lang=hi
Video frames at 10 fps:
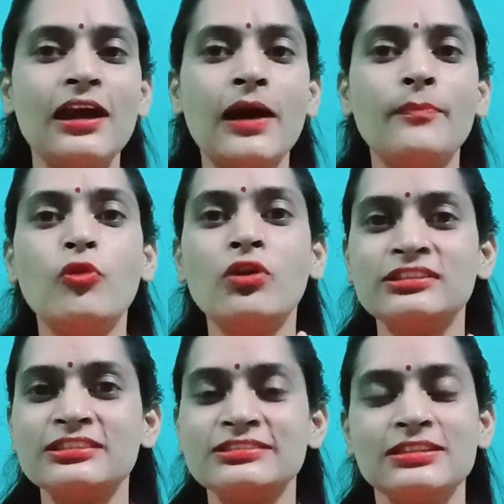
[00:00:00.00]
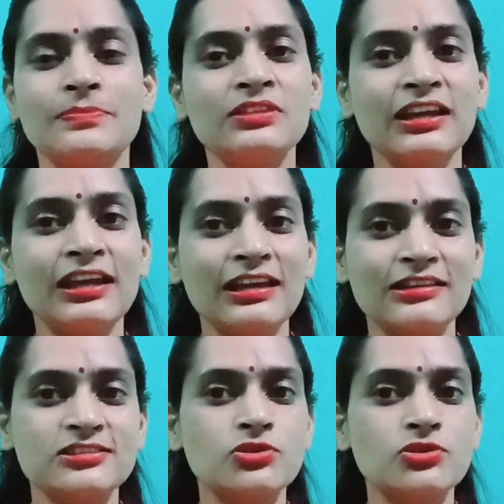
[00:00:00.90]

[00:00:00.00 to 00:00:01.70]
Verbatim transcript: आपको अच्छे से अपने हेयर्स